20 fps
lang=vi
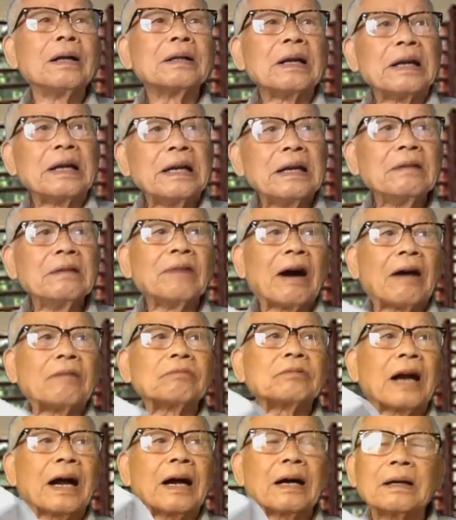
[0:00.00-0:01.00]
thì hy
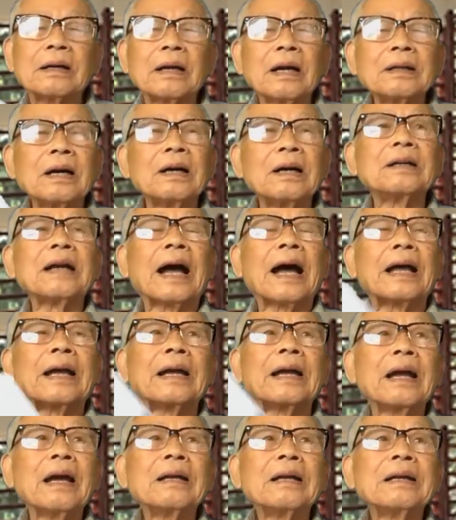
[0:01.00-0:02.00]
vọng rằng thơ
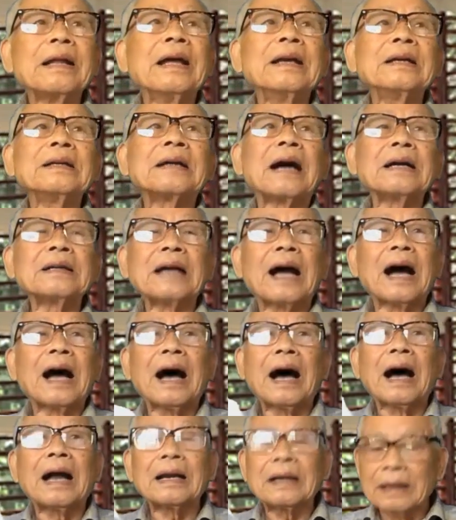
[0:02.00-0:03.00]
này đến các
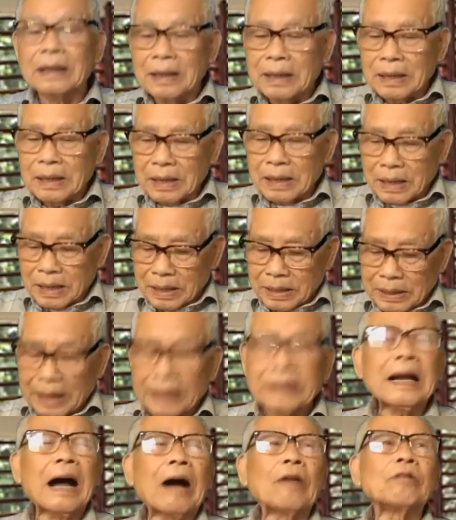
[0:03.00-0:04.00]
nhà À,
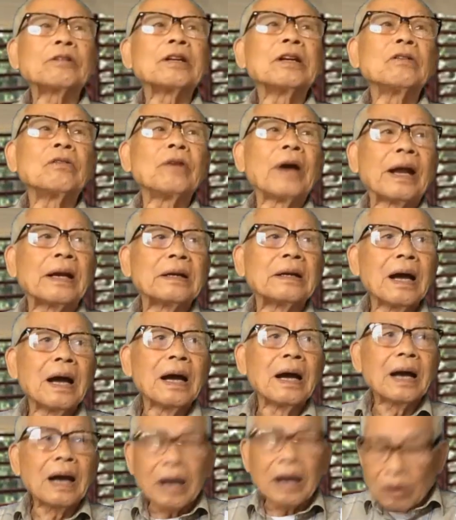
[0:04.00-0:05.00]
lãnh đạo chính quyền
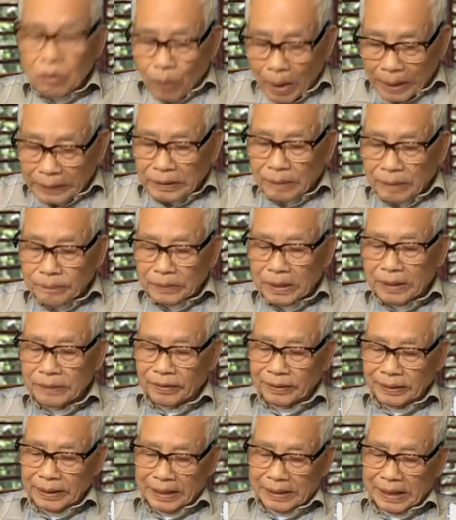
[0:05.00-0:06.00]
à, quan tâm
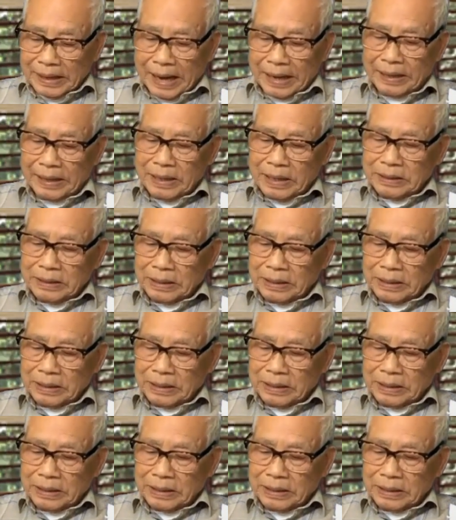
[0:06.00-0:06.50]
đến vấn đề này.